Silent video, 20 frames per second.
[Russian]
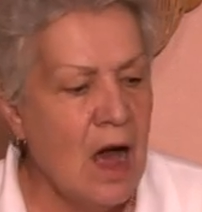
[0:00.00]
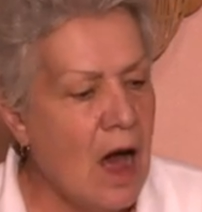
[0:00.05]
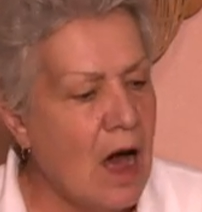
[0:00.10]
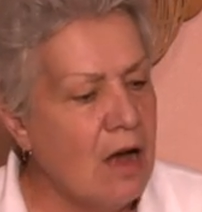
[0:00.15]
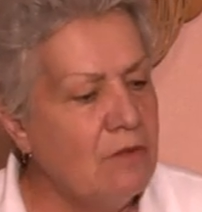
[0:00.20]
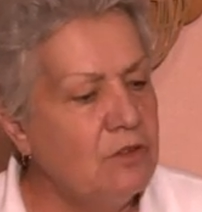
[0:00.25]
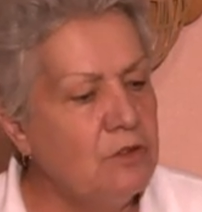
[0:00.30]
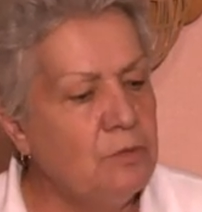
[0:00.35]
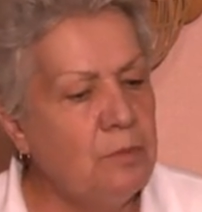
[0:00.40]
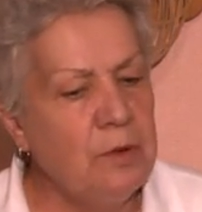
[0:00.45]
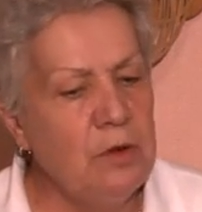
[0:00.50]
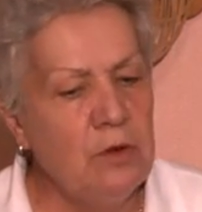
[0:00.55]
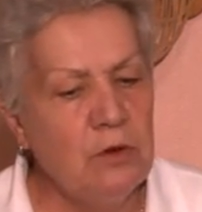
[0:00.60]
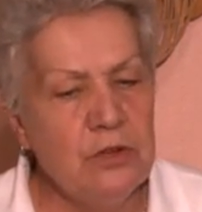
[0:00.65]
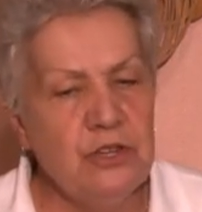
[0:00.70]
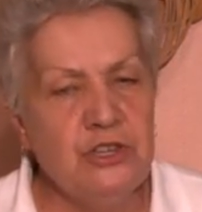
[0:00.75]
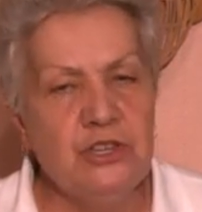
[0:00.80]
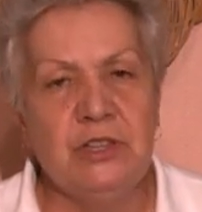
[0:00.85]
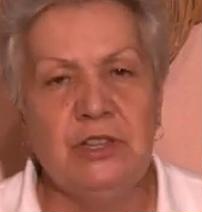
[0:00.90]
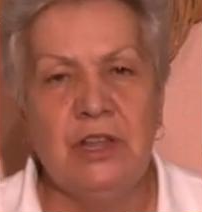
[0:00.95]
А вот
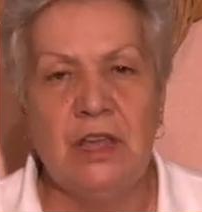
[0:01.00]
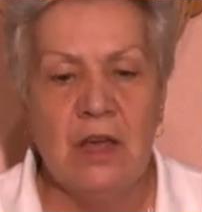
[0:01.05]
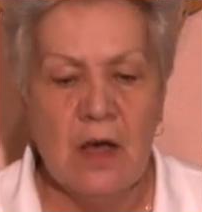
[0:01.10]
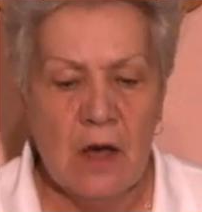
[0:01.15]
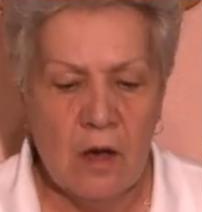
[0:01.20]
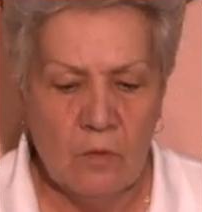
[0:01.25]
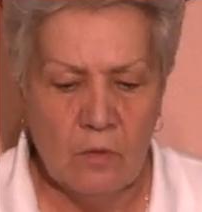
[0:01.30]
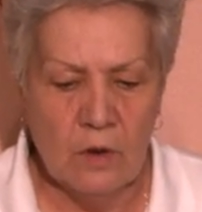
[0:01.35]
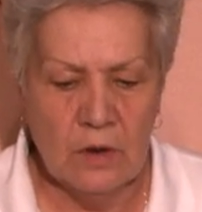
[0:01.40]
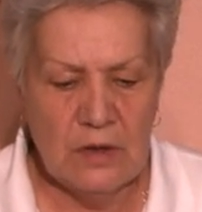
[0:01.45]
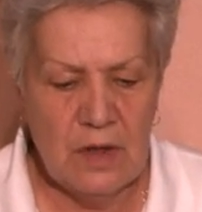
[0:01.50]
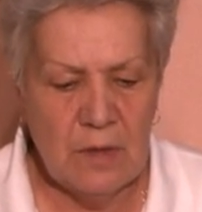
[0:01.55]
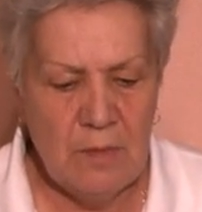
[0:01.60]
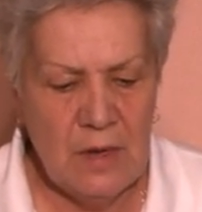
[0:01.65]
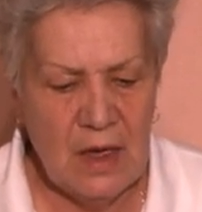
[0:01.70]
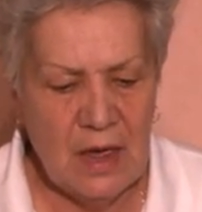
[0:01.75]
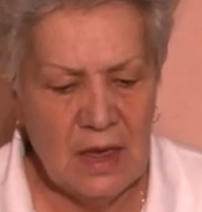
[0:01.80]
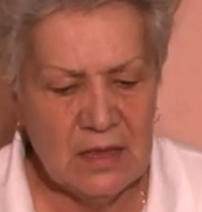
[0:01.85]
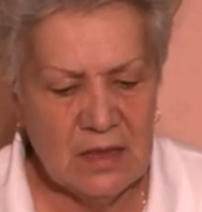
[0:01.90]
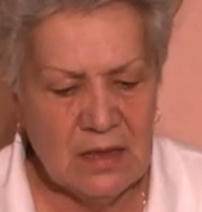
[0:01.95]
пленчатый, он
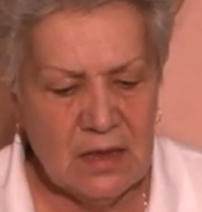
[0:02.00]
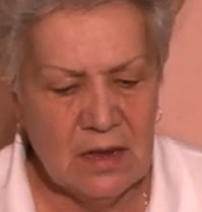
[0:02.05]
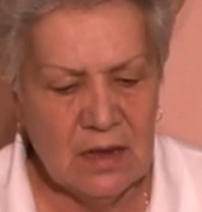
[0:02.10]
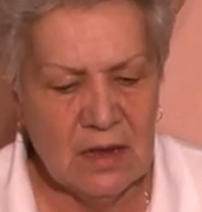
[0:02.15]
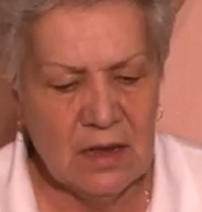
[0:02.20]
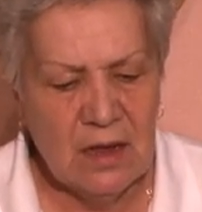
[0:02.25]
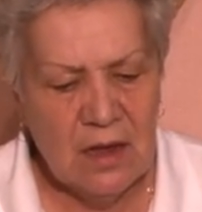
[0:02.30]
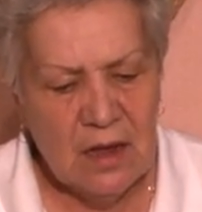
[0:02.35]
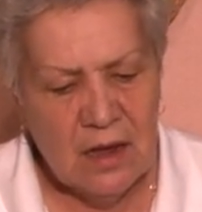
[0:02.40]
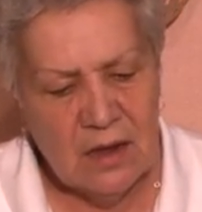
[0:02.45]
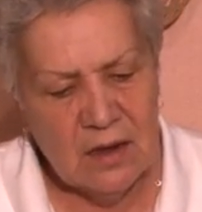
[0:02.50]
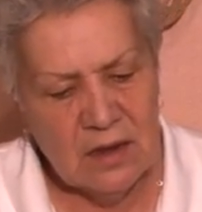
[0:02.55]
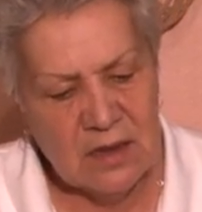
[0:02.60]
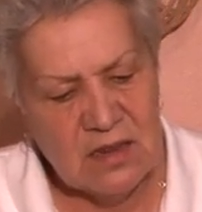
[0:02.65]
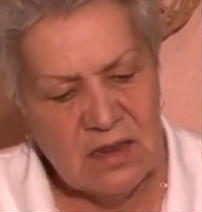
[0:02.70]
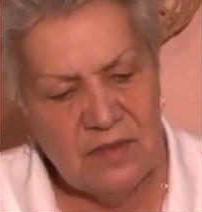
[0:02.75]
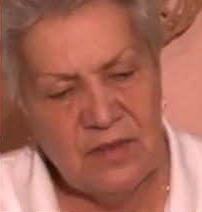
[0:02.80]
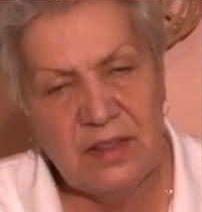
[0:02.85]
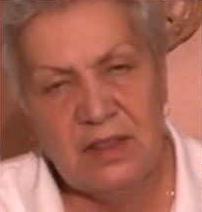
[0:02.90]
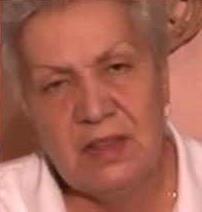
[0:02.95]
имеет э, э,
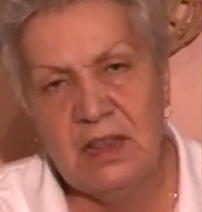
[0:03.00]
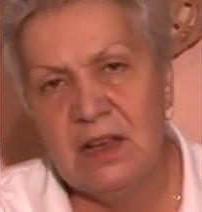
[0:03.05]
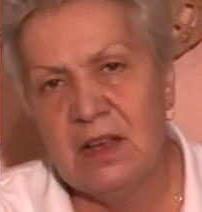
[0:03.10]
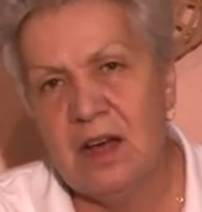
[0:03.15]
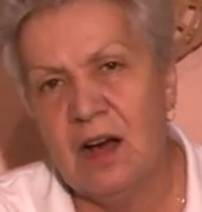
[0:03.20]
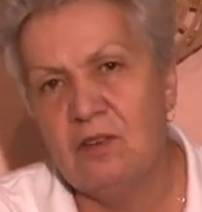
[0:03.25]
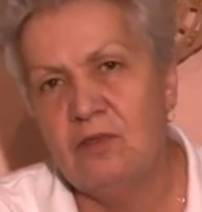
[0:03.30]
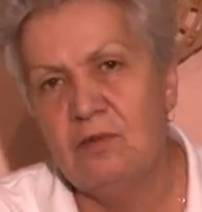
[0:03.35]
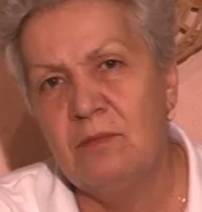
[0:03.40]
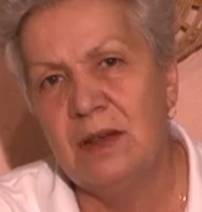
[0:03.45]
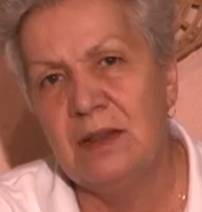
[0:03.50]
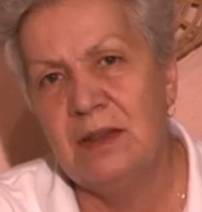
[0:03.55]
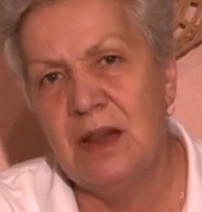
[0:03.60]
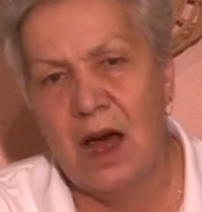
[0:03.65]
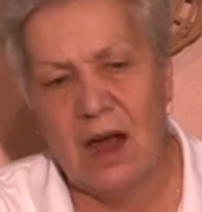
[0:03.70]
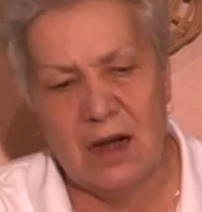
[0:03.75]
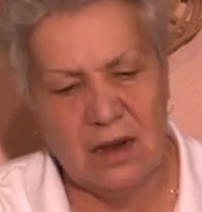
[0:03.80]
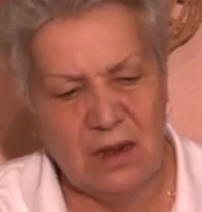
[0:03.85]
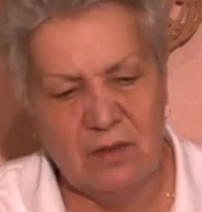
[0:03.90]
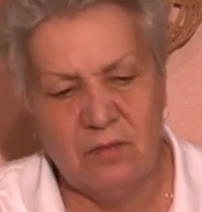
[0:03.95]
цветы, как у
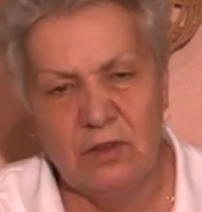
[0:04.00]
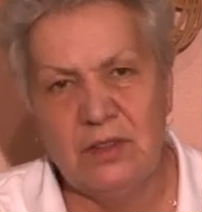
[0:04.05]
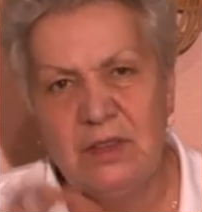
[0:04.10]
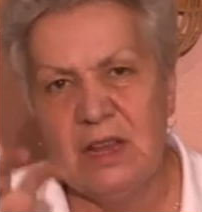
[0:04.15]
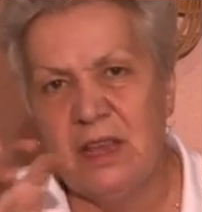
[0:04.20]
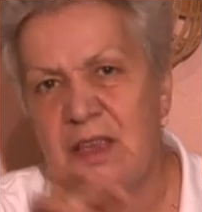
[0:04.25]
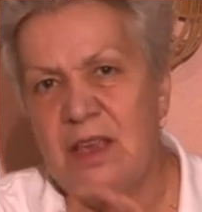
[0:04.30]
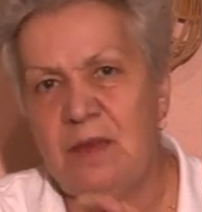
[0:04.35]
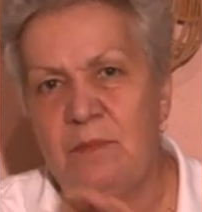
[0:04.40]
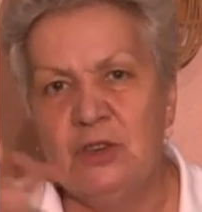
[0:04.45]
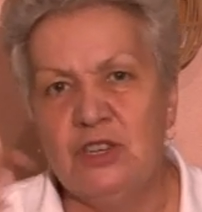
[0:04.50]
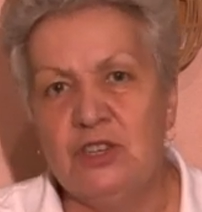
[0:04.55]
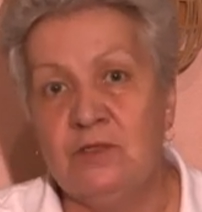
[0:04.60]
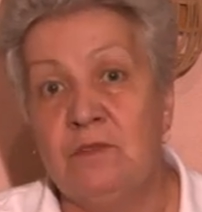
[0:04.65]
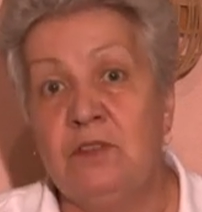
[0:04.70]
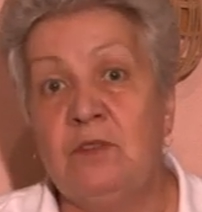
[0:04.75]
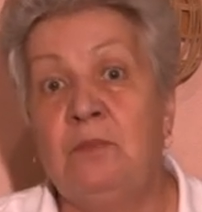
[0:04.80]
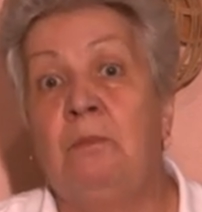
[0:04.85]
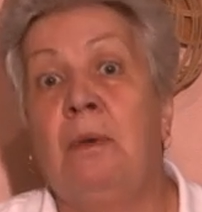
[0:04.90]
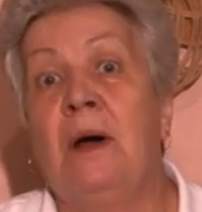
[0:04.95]
монарда, вот такими же
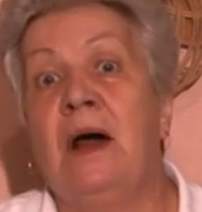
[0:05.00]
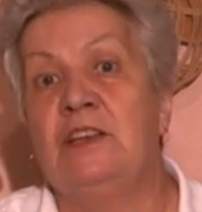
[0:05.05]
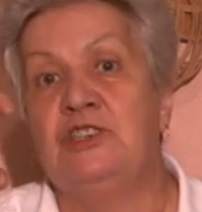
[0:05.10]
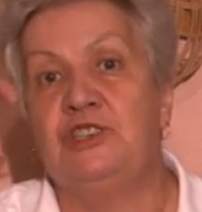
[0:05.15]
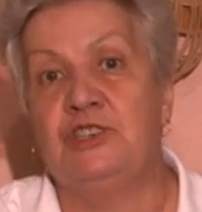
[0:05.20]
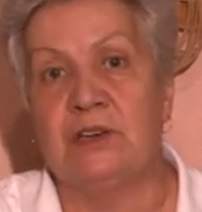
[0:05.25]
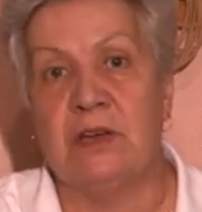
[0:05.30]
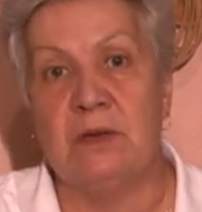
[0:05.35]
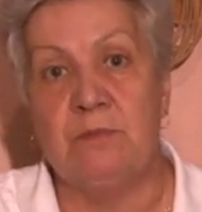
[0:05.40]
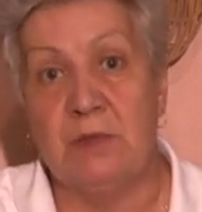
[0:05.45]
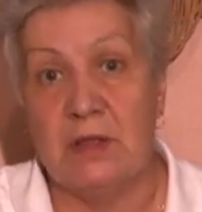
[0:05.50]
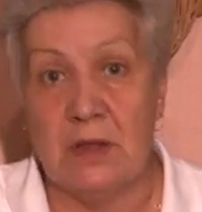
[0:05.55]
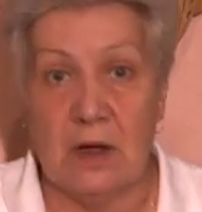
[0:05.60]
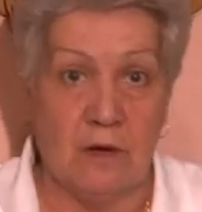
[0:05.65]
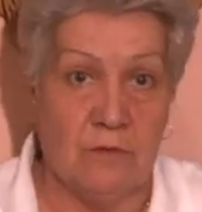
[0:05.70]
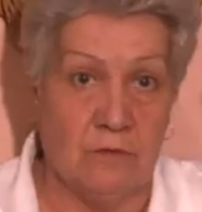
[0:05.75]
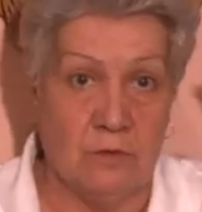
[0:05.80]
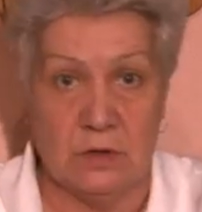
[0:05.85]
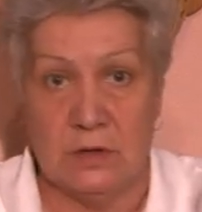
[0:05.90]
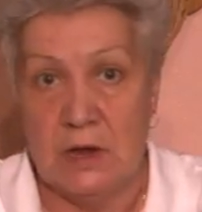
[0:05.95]
вот пачками
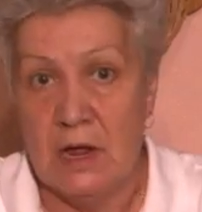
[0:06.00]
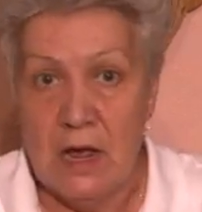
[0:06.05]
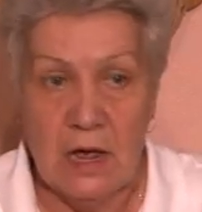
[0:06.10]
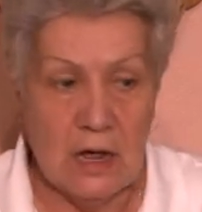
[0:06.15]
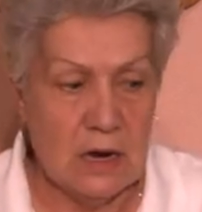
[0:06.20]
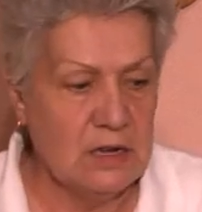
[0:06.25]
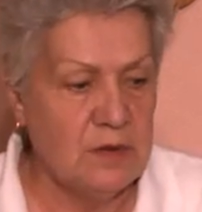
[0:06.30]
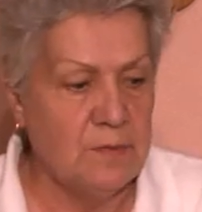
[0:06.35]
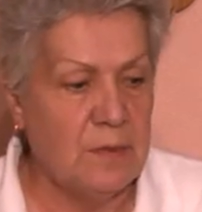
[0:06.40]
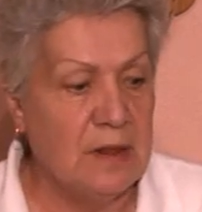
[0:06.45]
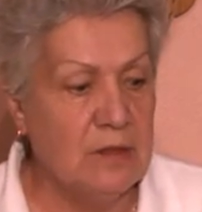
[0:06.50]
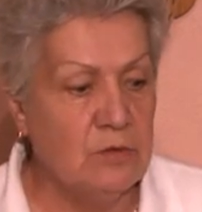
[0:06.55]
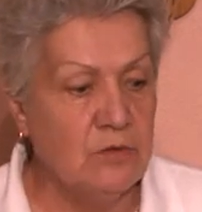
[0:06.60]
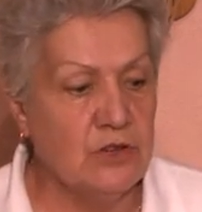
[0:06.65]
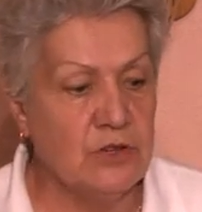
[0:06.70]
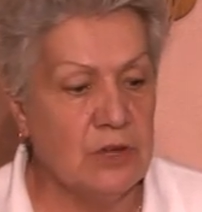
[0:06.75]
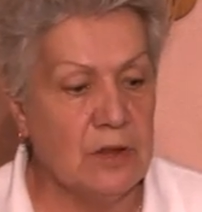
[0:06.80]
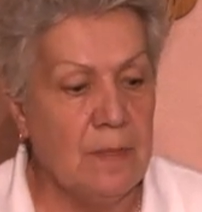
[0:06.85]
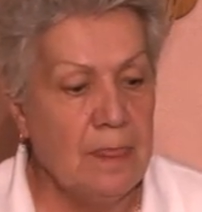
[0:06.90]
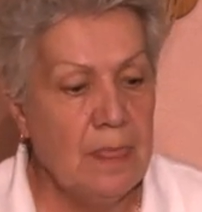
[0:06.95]
так вот
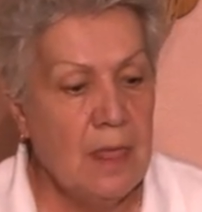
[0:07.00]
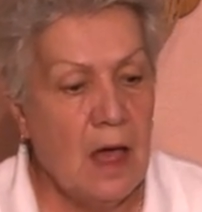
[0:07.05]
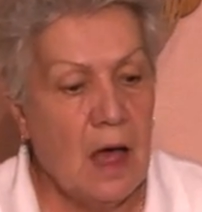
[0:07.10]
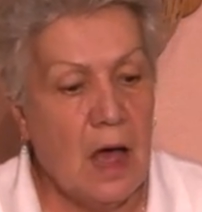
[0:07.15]
расположен.